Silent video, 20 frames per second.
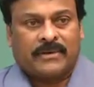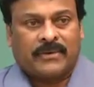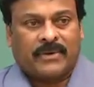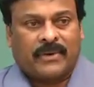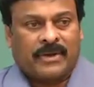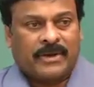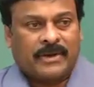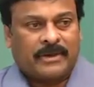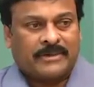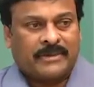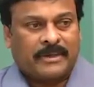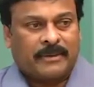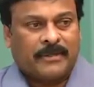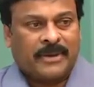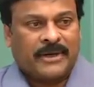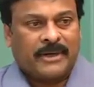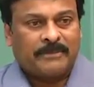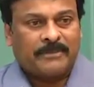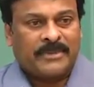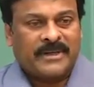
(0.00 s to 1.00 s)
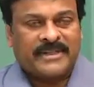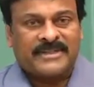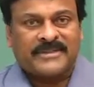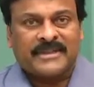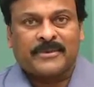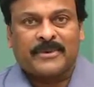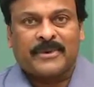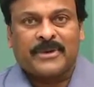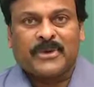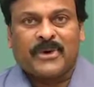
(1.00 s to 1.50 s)
ఒక చెప్పండి
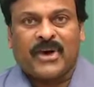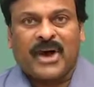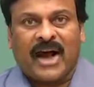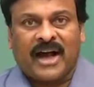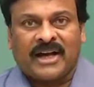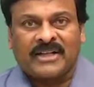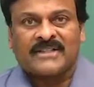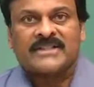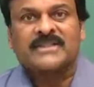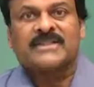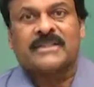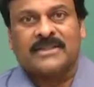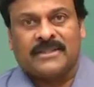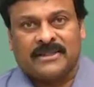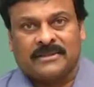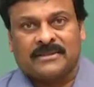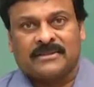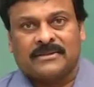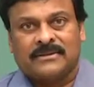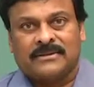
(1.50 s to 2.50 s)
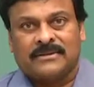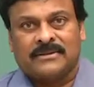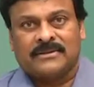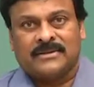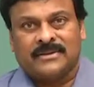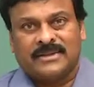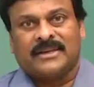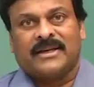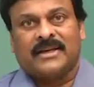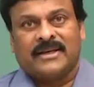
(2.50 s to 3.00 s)
పరిశ్రమకి ఒక ఆస్తి
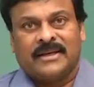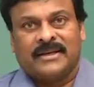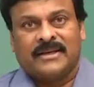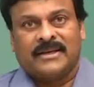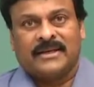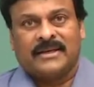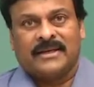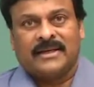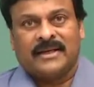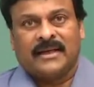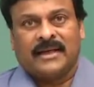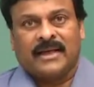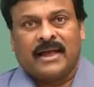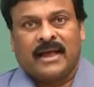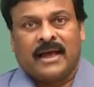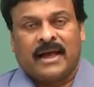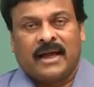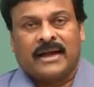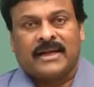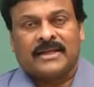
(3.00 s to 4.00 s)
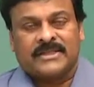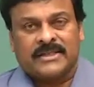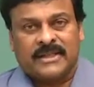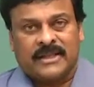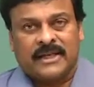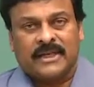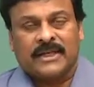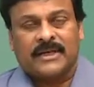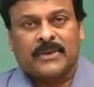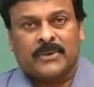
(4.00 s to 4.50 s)
శ్రీహరి అలాంటి
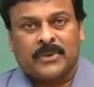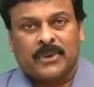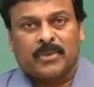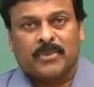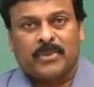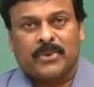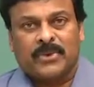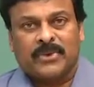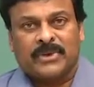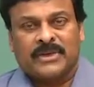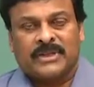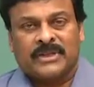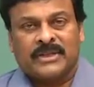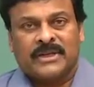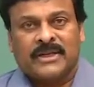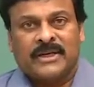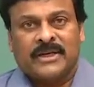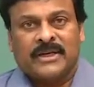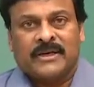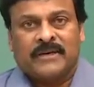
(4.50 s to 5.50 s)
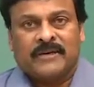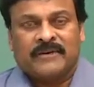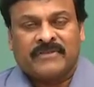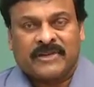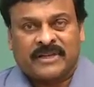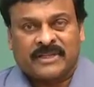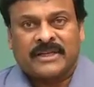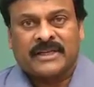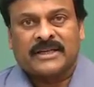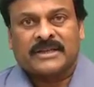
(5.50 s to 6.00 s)
శ్రీహరిని కోల్పోవటం అనేది
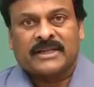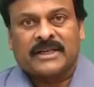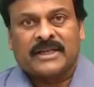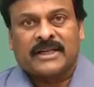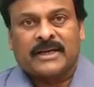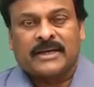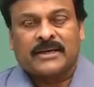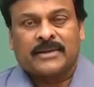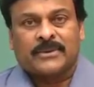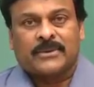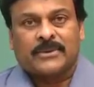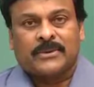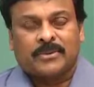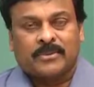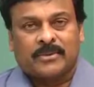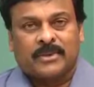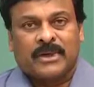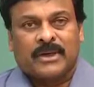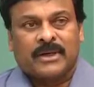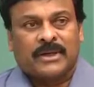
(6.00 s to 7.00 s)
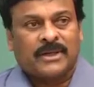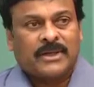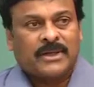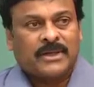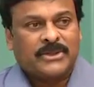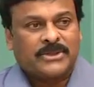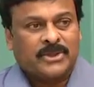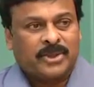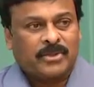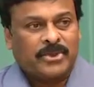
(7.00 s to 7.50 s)
వ్యక్తిగతంగా కుటుంబ
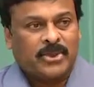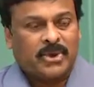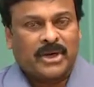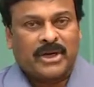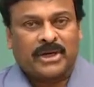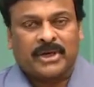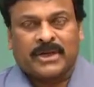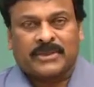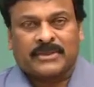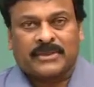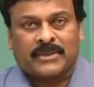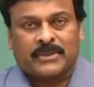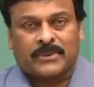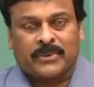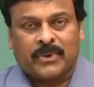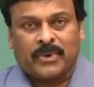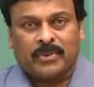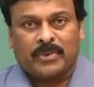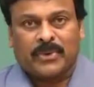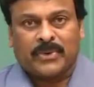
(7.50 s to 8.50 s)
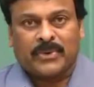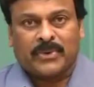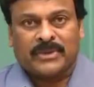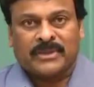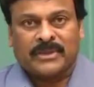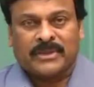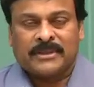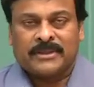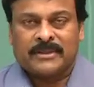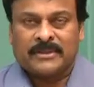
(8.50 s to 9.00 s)
సభ్యులంటే అతను కోల్పోవటం
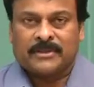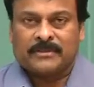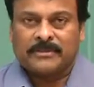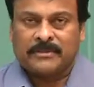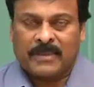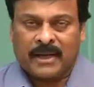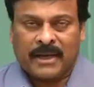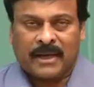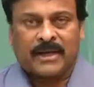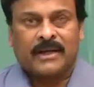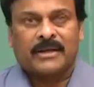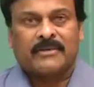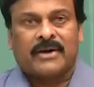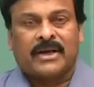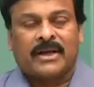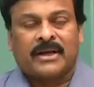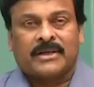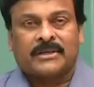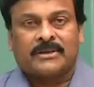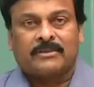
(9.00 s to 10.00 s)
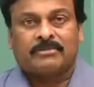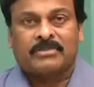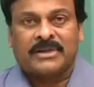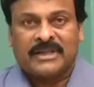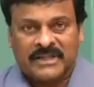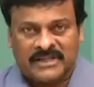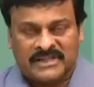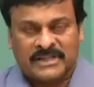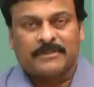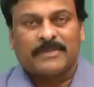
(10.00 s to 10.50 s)
అనేది మాలాంటి వాళ్ళకి కాదు
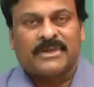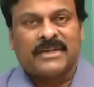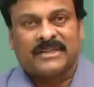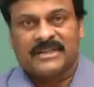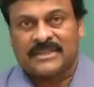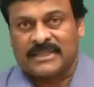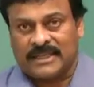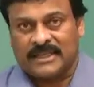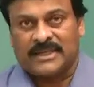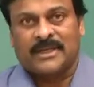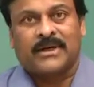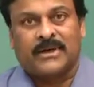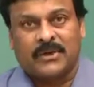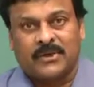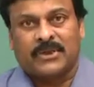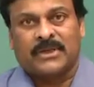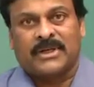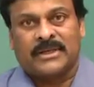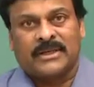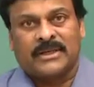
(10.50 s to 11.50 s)
పరిశ్రమకే తీరని లోటు